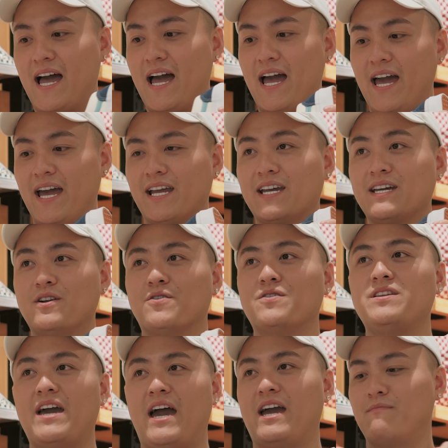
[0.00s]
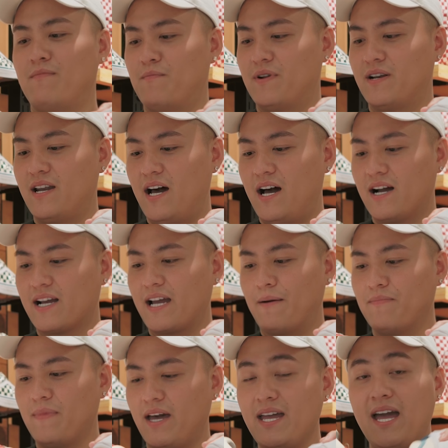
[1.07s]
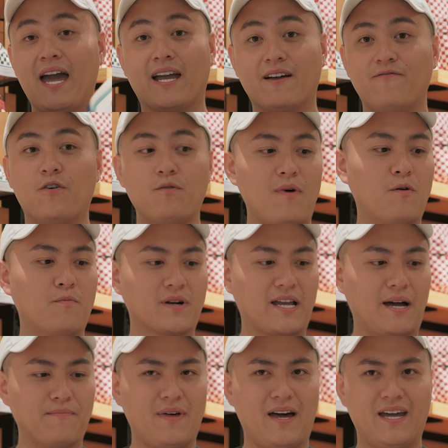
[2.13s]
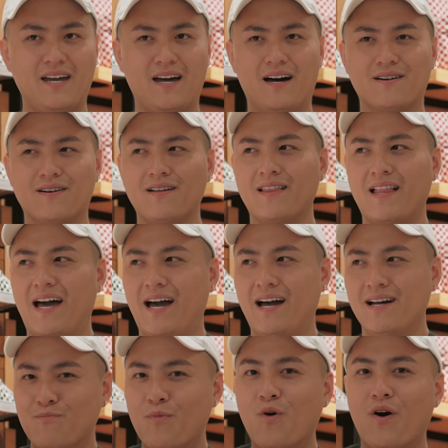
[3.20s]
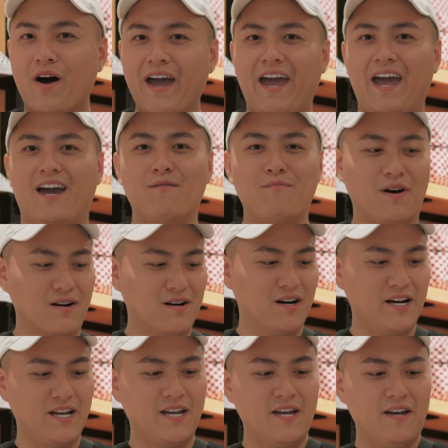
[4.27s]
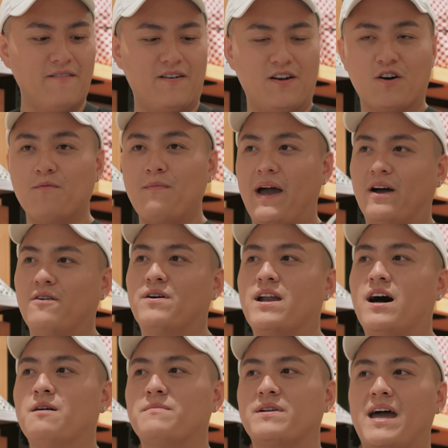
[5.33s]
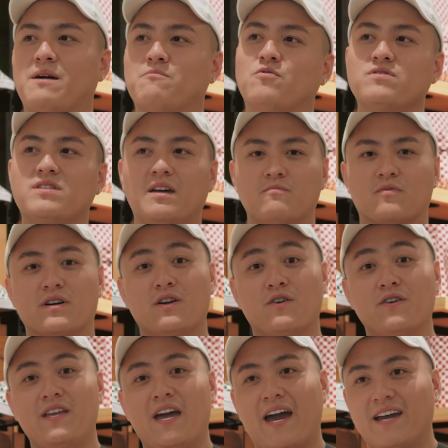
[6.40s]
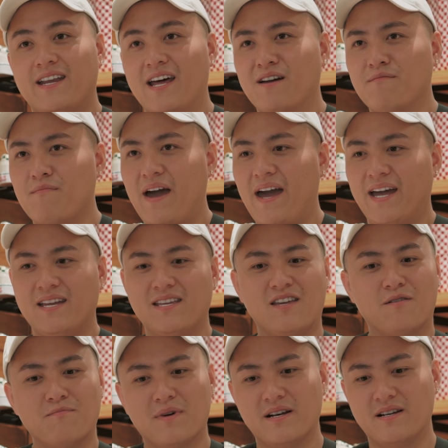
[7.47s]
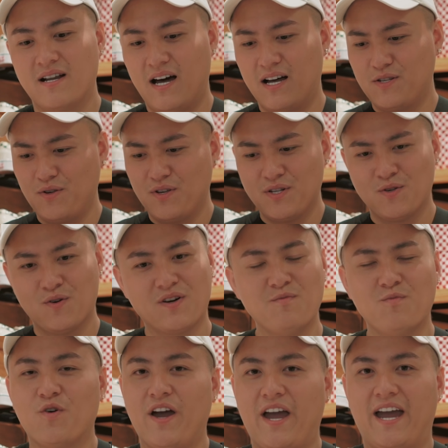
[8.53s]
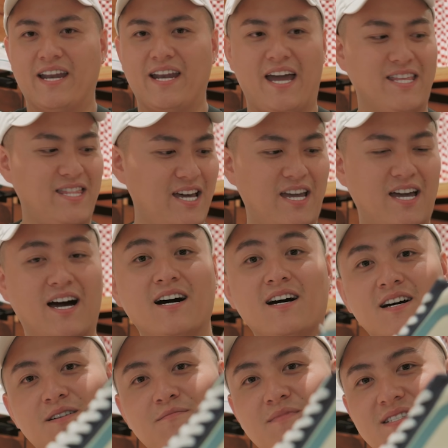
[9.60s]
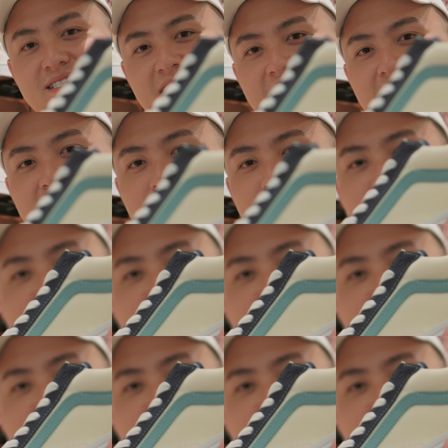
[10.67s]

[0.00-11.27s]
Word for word: là hai cái đôi giày mà mình uh, cảm thấy, hai cái phối màu mình cảm thấy uh, rất là mùa hè mọi người. Và nếu các bạn ở ngoài đó mà đang muốn tìm một cái đôi giày để mang cho mình uh, xuyên suốt cái mùa hè này thì uh, mình sẽ